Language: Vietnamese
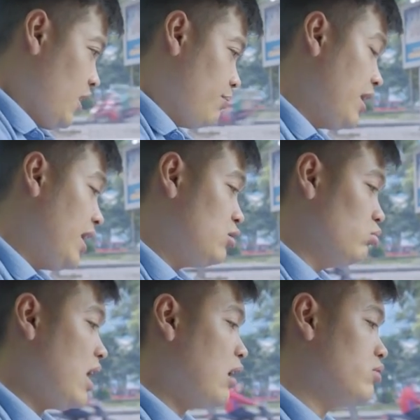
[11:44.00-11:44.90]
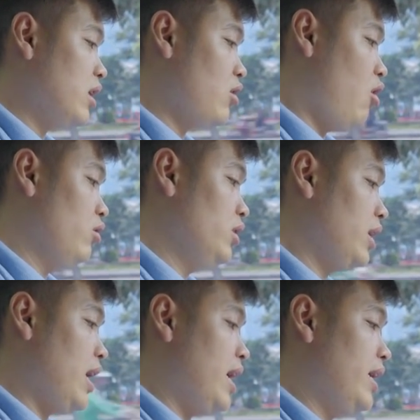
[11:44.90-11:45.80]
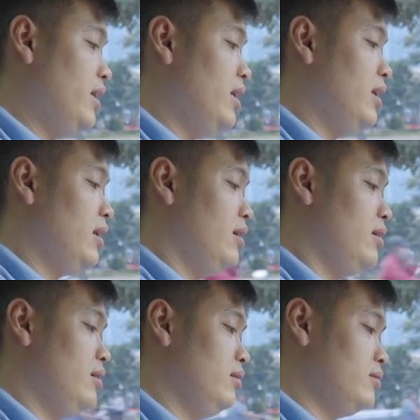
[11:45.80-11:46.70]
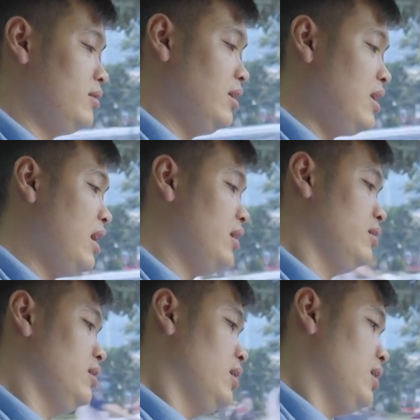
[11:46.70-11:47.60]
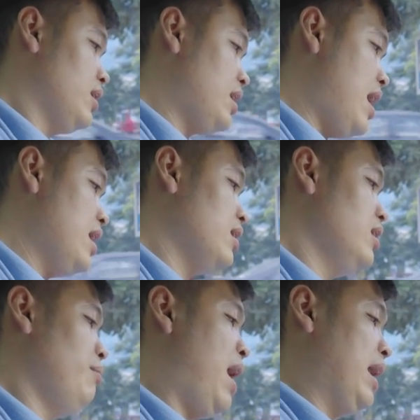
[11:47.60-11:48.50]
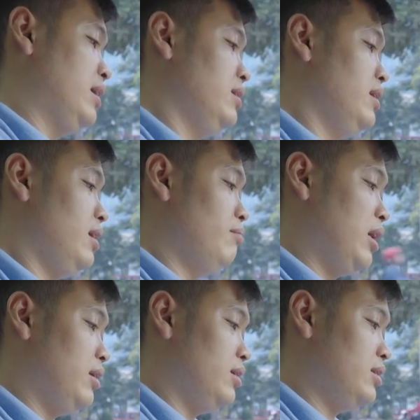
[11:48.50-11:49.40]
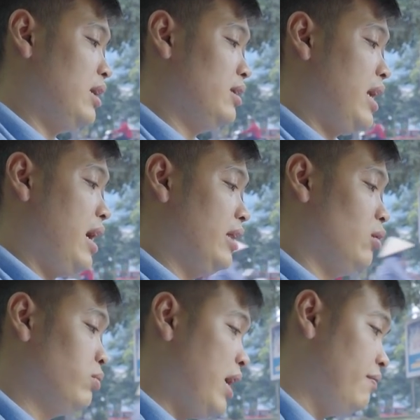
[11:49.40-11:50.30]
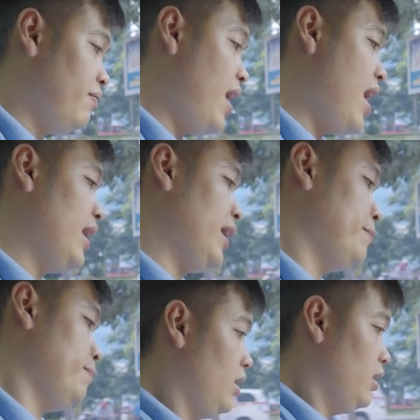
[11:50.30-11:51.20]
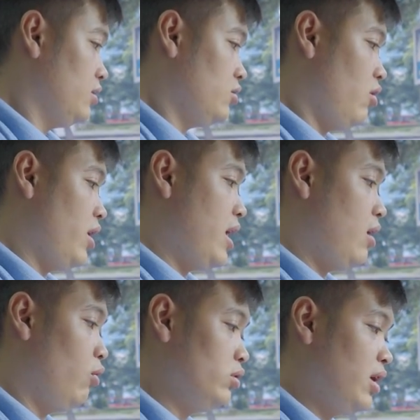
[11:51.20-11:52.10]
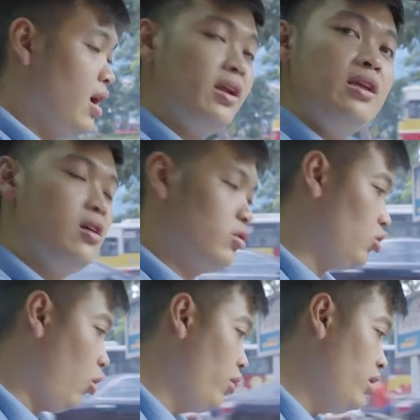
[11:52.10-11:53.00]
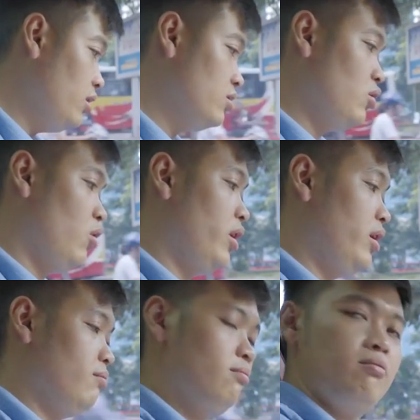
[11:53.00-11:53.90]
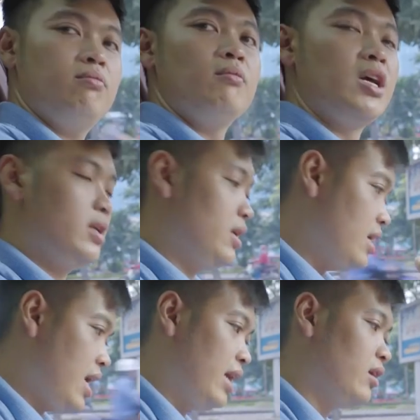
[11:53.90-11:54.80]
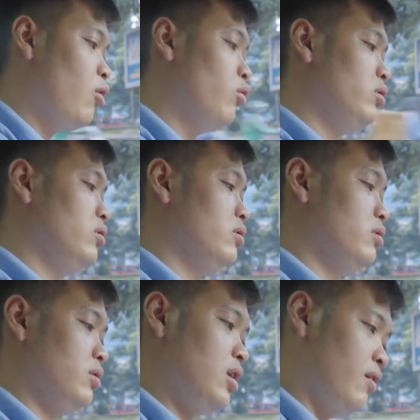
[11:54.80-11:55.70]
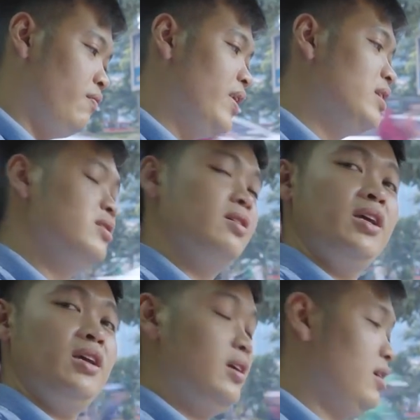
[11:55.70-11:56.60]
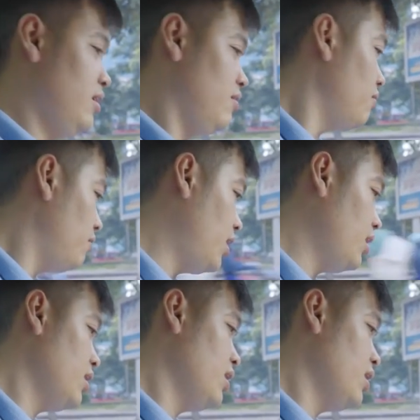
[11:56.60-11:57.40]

Bên đây chúng ta cũng sẽ có những cái uh, tính năng khá là cơ bản như là bật tắt để hệ thống đèn pha này, rồi uh, hỗ trợ đi đường tối, rồi bật đèn cốt ở phía dưới. Vâng.